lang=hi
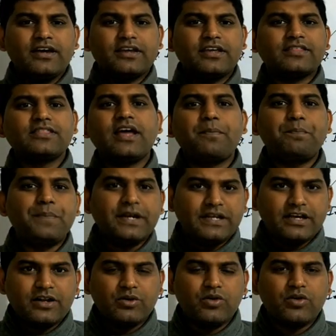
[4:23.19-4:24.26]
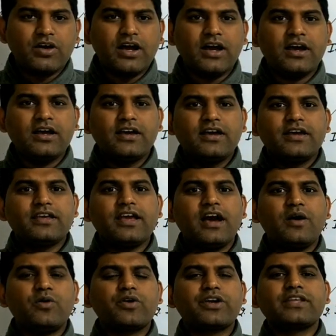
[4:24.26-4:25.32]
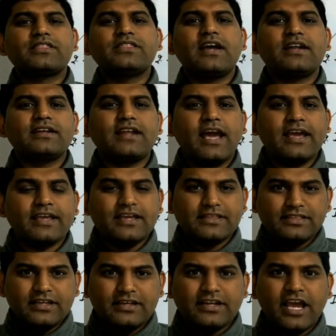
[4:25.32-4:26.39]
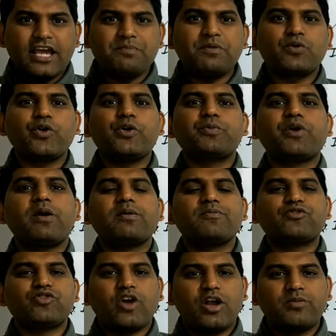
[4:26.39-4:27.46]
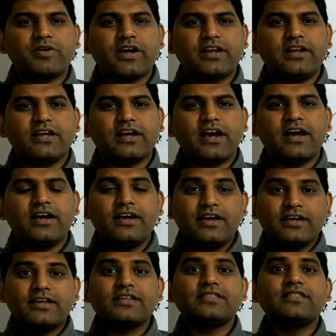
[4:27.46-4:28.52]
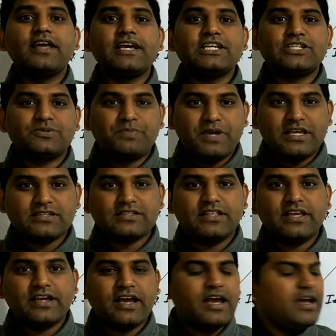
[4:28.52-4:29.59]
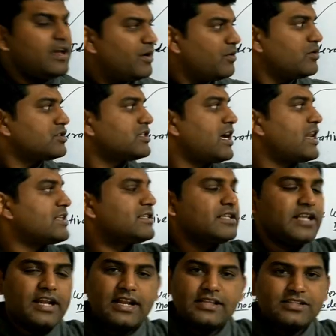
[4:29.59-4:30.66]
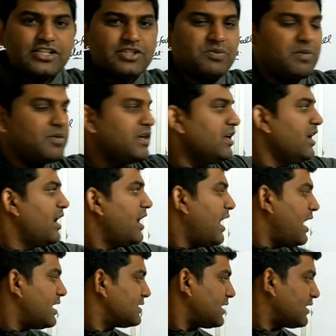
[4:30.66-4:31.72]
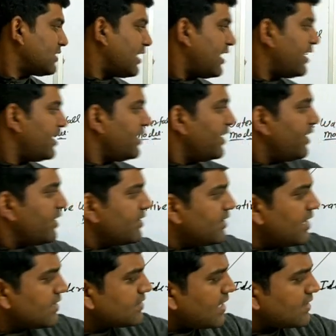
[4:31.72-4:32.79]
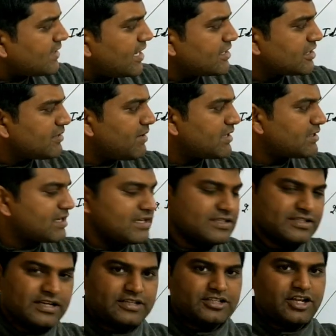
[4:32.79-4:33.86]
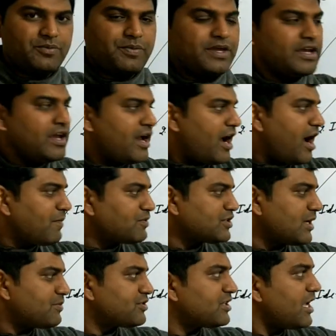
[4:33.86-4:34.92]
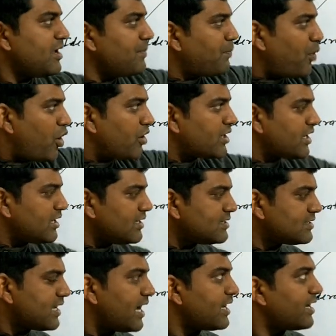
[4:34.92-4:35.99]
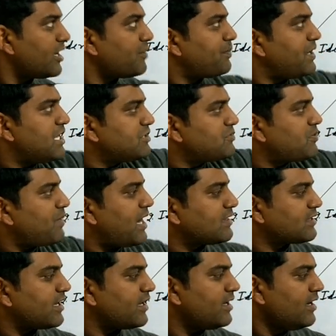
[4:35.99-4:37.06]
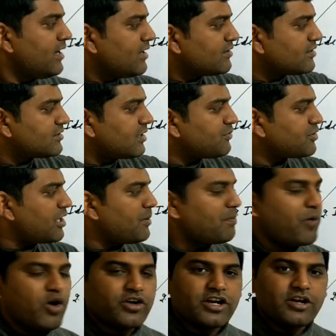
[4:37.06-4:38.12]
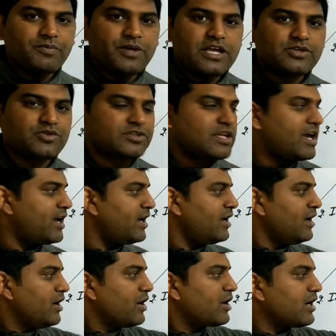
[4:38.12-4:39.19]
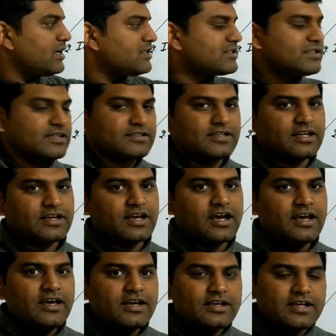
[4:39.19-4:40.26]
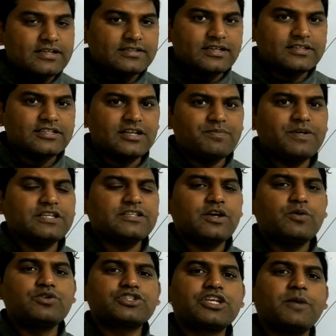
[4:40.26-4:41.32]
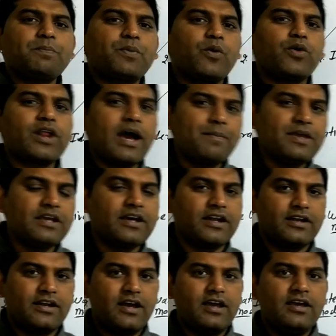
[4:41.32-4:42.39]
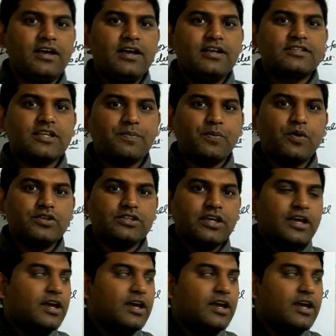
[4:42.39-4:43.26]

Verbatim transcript: कितना बेटर हो होगा या वो कितना टाइम कितने टाइम में कोई प्रॉब्लम सॉल्व कर लेगा कितना स्पेस लेगा वो सारे चीज़ एनालिसिस में भी आ जाता है नेक्स्ट आता है इसके बाद कंस्ट्रक्शन पे अब सबसे इंपॉर्टेंट इन सारे अगर फेज में बात करें तो सबसे इंपॉर्टेंट फेज होता है कंस्ट्रक्शन का कंस्ट्रक्शन मीन्स उसकी प्रोग्रामिंग करना सपोज